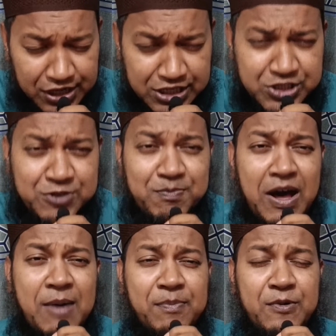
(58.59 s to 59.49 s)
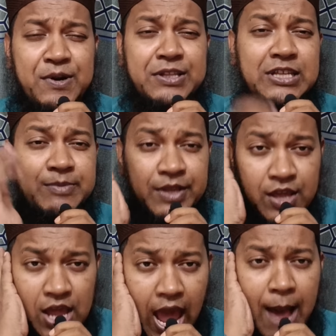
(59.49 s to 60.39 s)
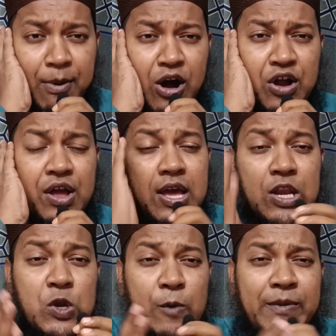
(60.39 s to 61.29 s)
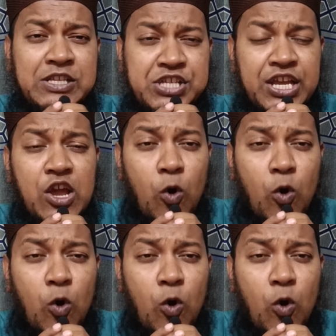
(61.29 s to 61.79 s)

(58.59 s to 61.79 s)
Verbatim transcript: নিষ্পাপ করে দিবে এবং নবীজি